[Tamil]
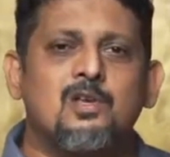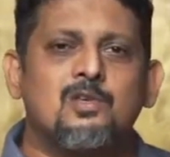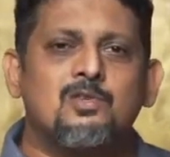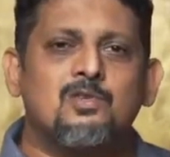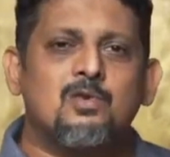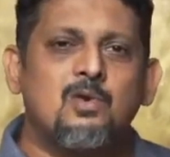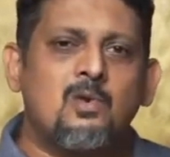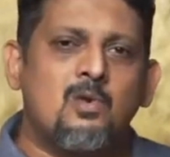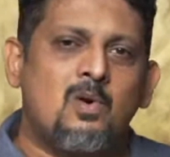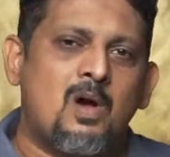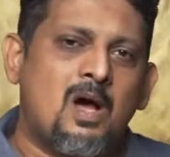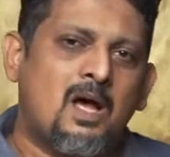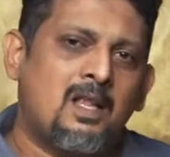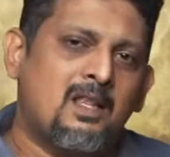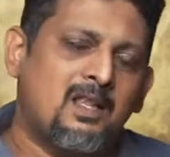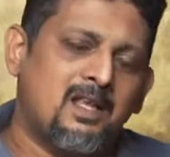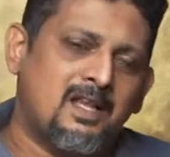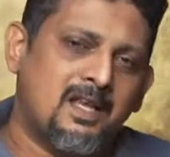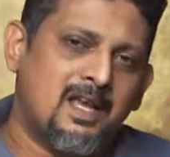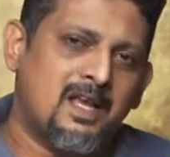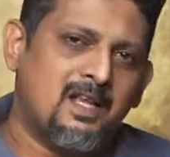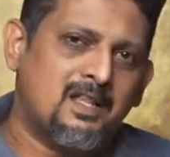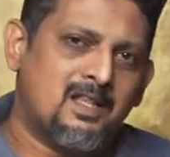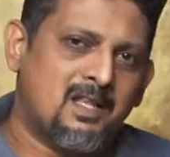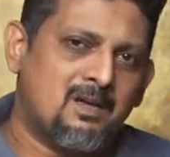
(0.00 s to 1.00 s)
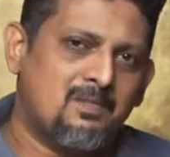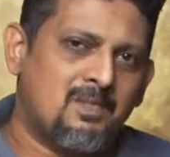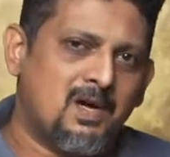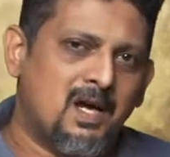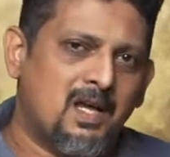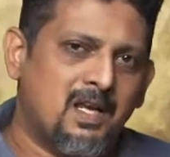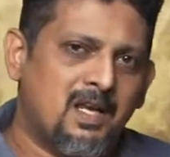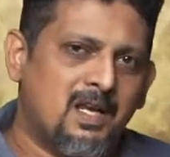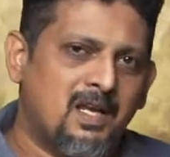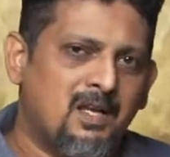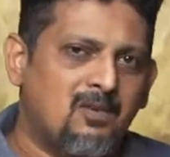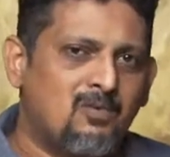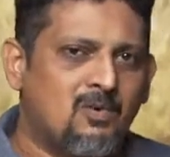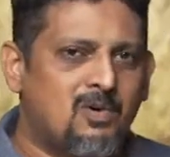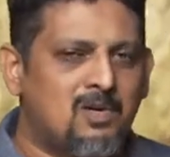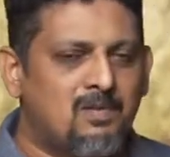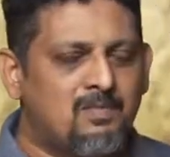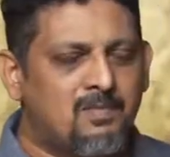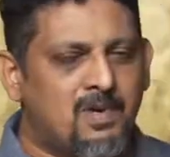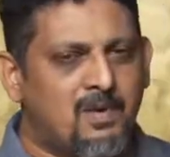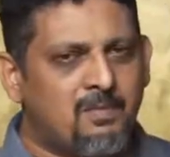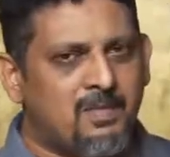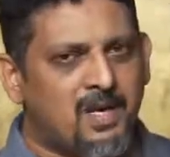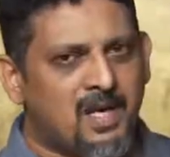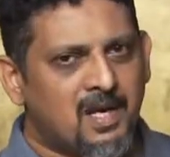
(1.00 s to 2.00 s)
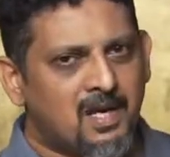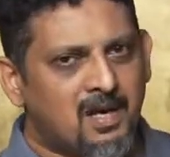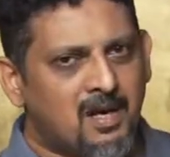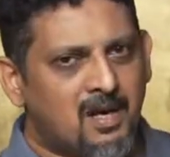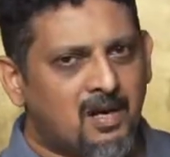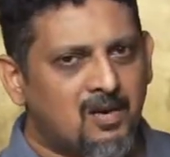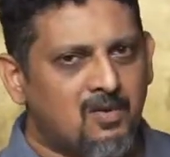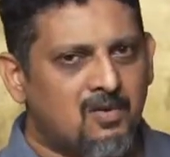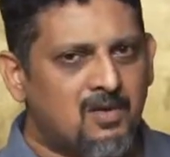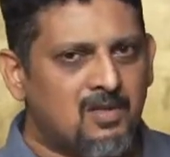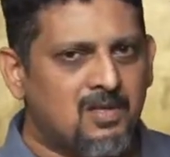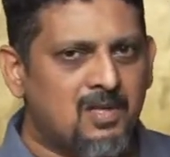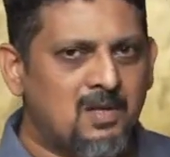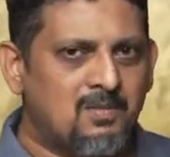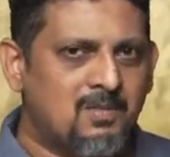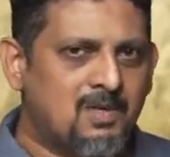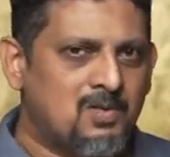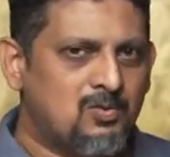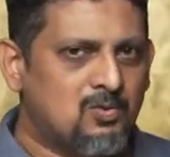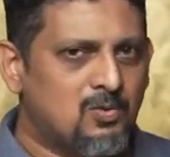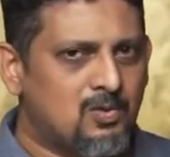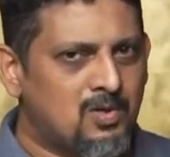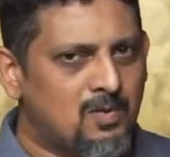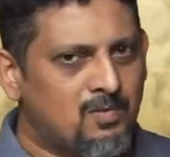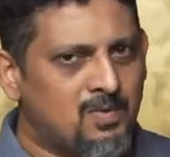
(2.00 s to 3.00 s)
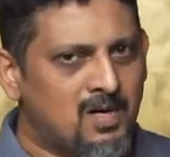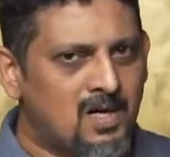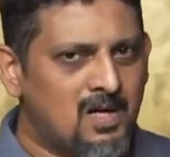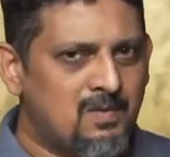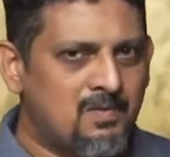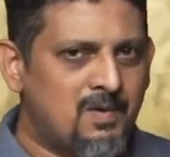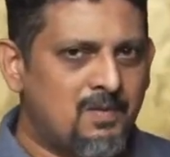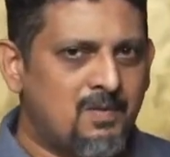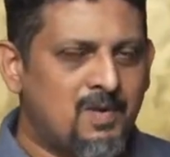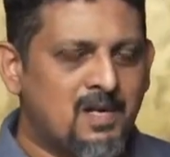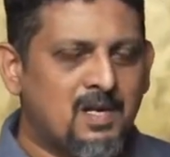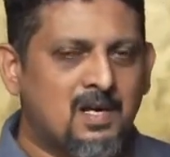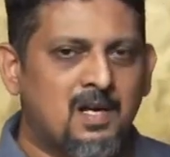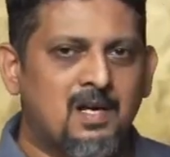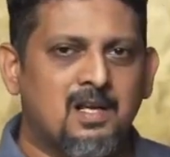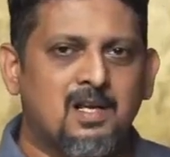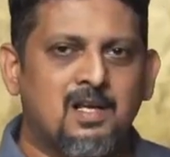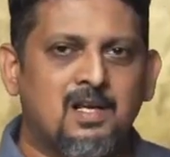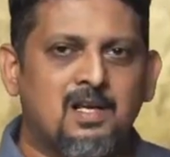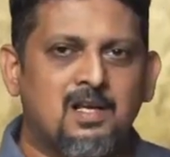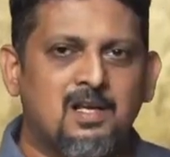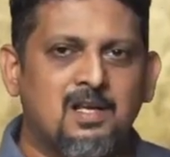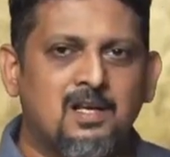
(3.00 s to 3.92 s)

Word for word: ஸோ அதுக்கேற்ற மாதிரி ஒரு மெமரி கார்டும் வந்து நம்ம சூட்டபுளான மெமரி கார்டை